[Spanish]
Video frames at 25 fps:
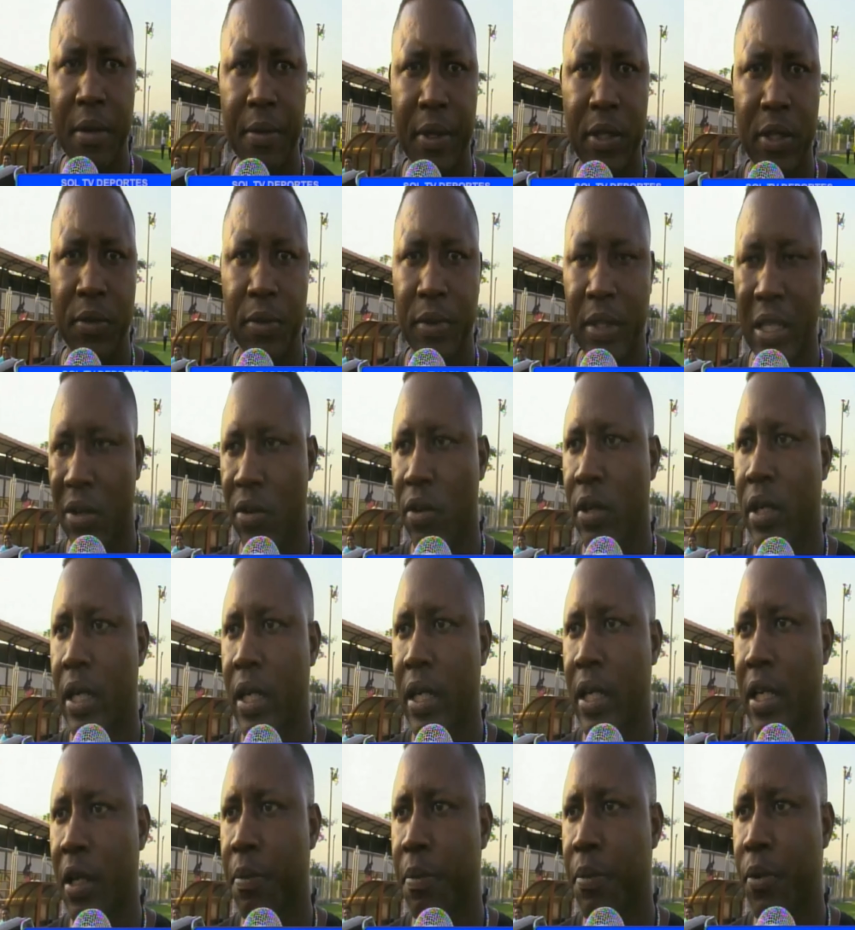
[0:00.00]
pero creo que el
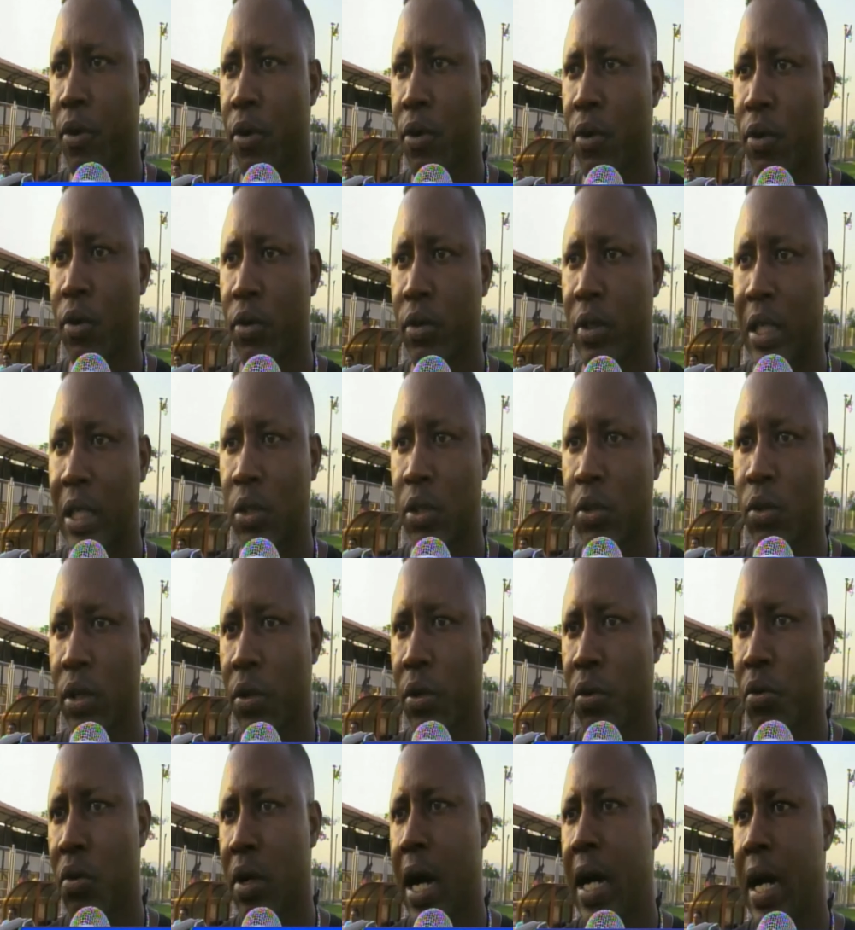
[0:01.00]
equipo trató de
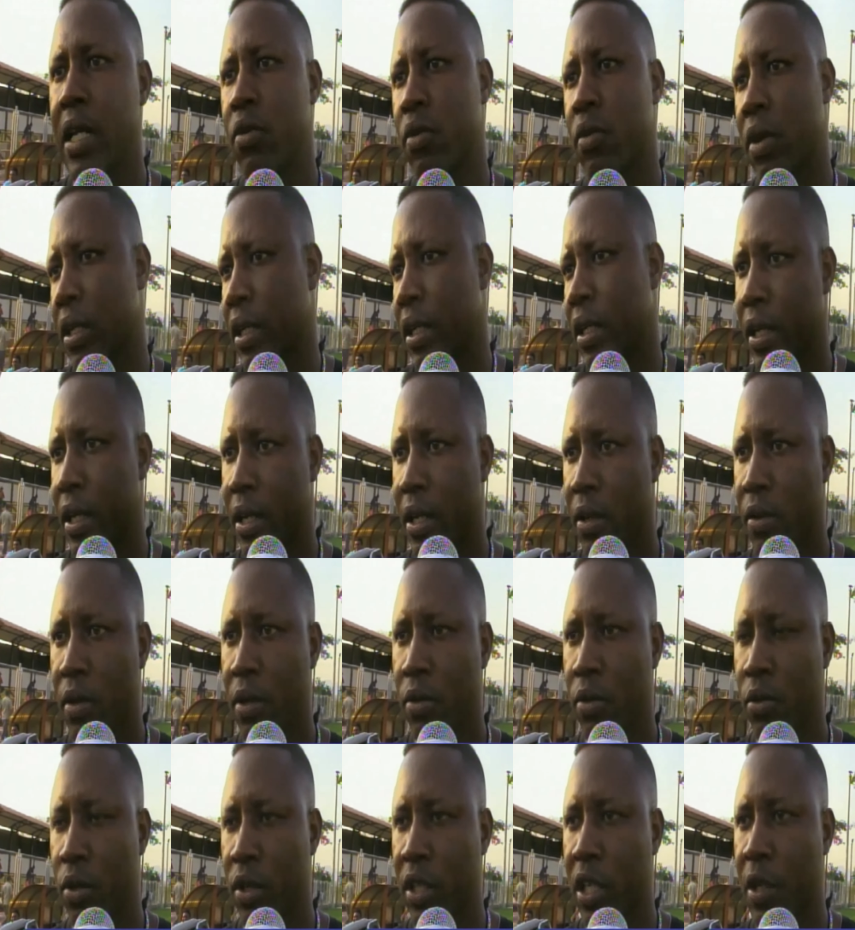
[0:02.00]
jugar igual que el,
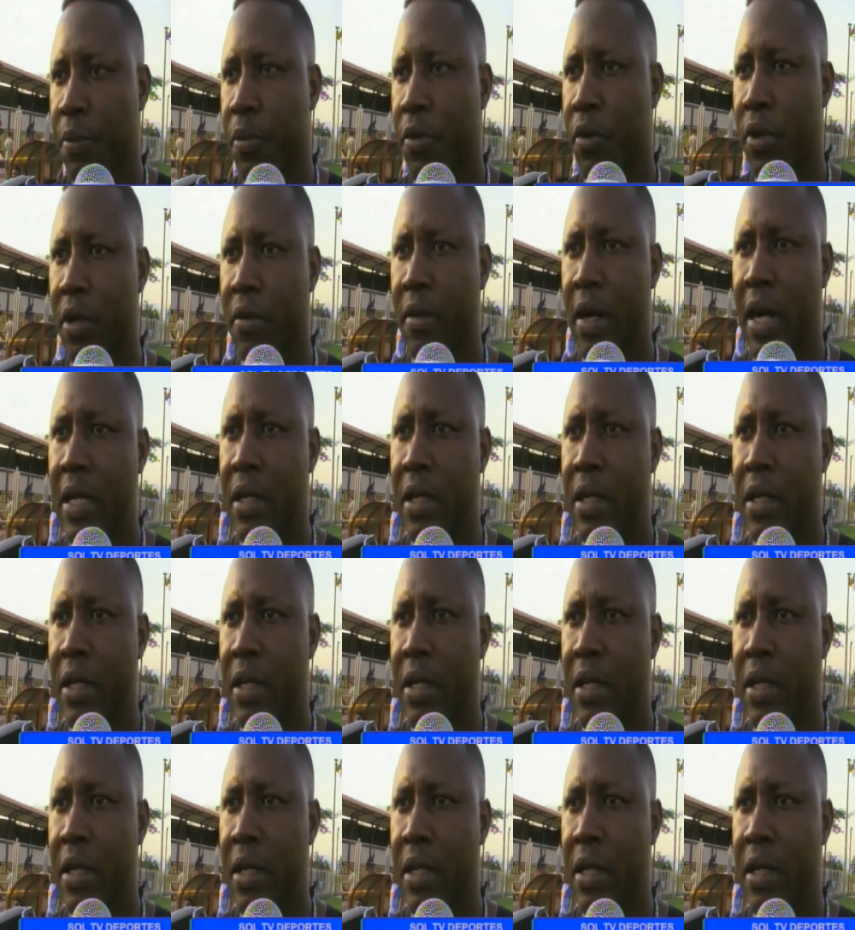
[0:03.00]
otro equipo rival y